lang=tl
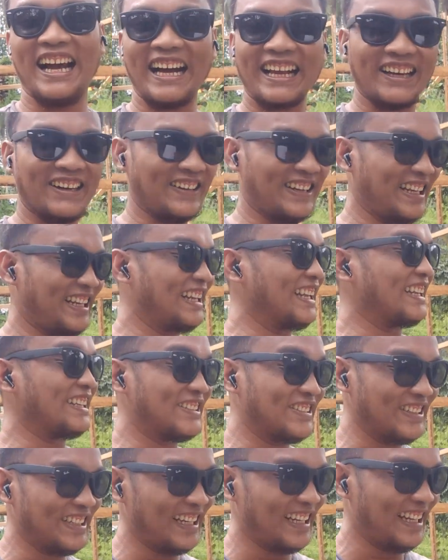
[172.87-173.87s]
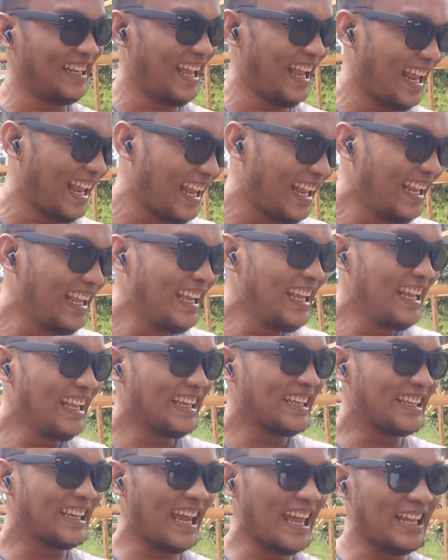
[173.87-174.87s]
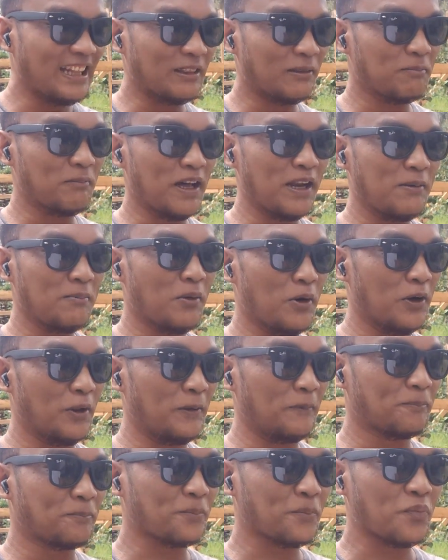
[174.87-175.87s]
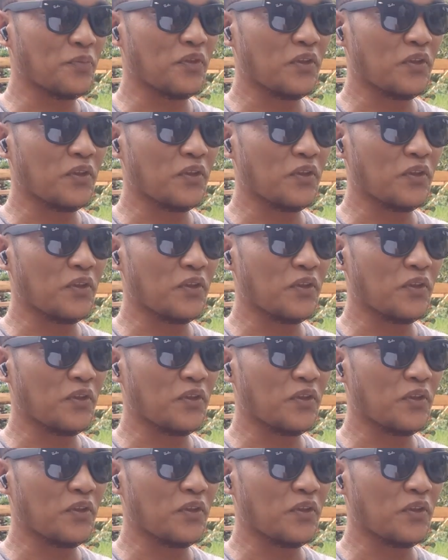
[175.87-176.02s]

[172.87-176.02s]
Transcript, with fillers: ay gagaw din ni Junel Day. Kent Balbon